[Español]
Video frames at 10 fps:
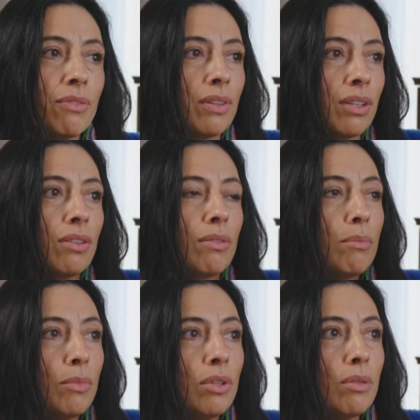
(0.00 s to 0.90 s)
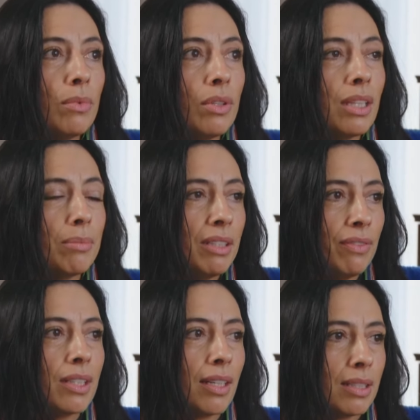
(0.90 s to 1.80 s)
fueron muy, muy
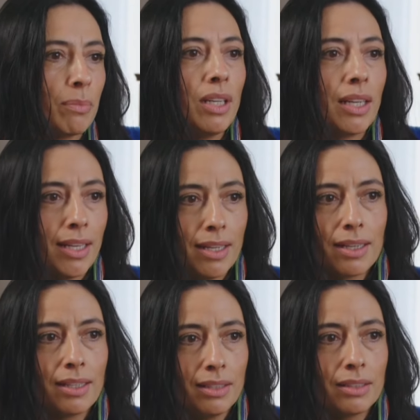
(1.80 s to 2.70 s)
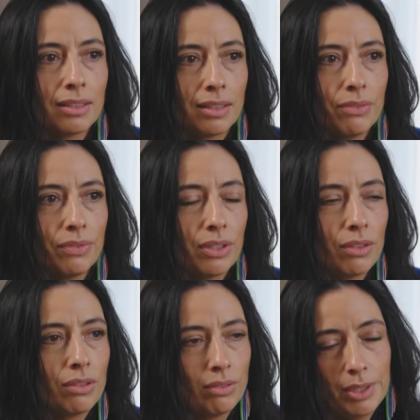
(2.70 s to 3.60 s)
damnificadas por la guerra que
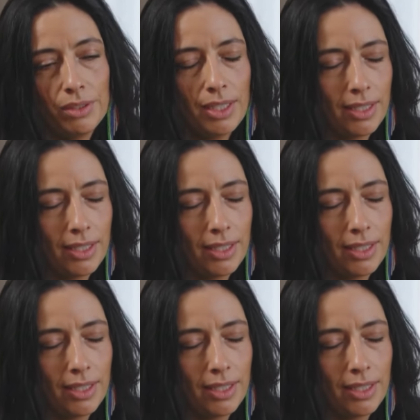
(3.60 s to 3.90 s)
fueron, bueno, la